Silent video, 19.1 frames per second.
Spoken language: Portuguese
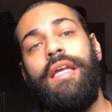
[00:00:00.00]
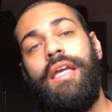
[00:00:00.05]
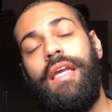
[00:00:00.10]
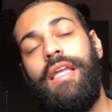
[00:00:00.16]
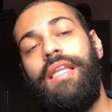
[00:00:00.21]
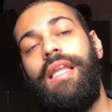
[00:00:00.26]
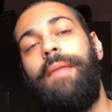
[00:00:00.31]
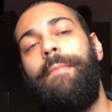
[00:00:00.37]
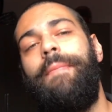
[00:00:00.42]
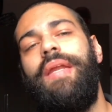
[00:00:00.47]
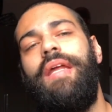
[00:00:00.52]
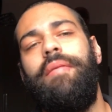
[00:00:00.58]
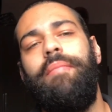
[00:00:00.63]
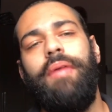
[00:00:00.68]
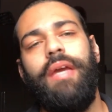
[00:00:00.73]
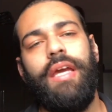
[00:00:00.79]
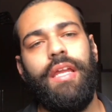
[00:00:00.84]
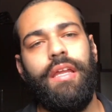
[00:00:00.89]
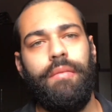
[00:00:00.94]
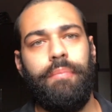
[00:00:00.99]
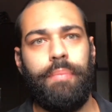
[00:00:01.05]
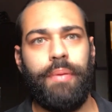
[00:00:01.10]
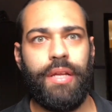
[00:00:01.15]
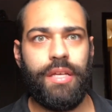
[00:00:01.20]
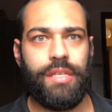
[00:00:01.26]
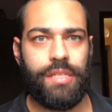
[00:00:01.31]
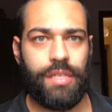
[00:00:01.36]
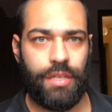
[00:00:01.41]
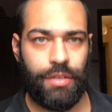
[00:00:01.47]
que na primeira
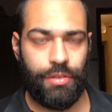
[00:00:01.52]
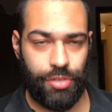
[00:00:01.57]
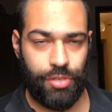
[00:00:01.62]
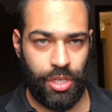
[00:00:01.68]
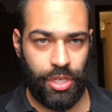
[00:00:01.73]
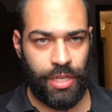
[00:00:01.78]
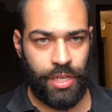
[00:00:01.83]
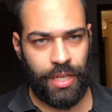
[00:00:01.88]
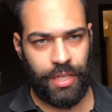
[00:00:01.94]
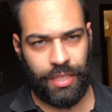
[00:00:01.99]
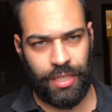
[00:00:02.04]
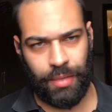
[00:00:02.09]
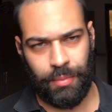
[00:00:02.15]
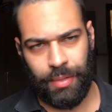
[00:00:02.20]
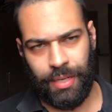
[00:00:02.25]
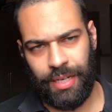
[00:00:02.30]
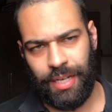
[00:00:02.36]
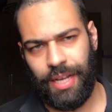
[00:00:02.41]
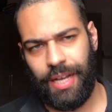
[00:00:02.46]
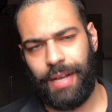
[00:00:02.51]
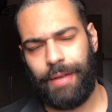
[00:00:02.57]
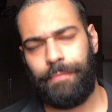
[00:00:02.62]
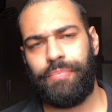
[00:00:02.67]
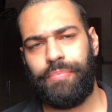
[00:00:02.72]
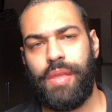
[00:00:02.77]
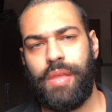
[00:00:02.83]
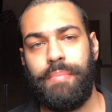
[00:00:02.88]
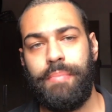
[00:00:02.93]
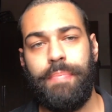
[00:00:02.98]
empresa que eu cheguei a
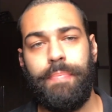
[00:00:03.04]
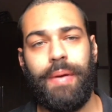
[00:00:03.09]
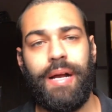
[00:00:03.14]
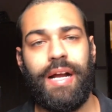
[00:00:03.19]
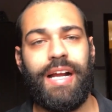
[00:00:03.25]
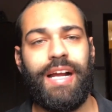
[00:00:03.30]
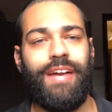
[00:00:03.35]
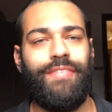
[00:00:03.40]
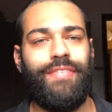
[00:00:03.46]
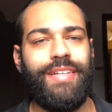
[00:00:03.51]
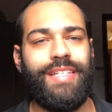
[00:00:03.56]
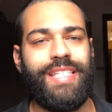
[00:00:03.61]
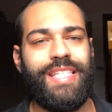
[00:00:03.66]
trabalhar me pagava